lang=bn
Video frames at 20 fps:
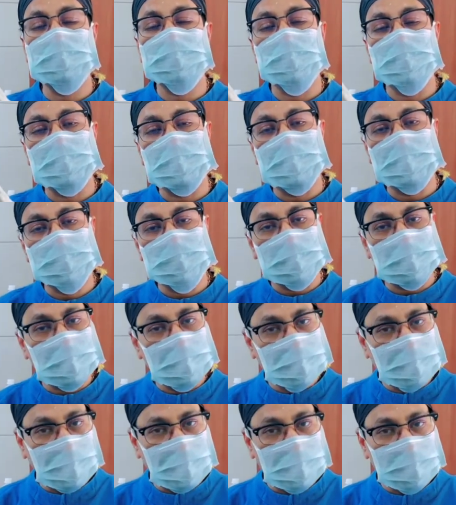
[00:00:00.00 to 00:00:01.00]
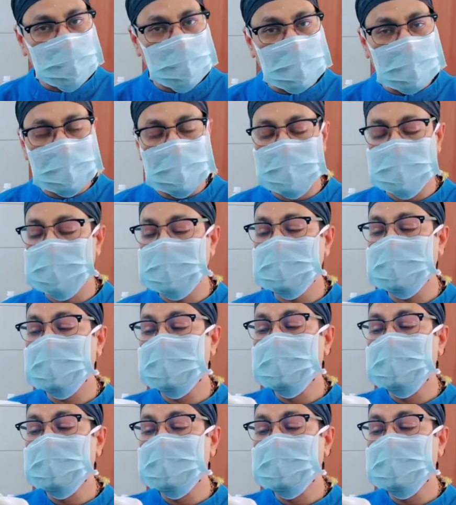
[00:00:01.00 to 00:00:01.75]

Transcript: সঙ্গে সঙ্গে বাড়ি চলে যাবেন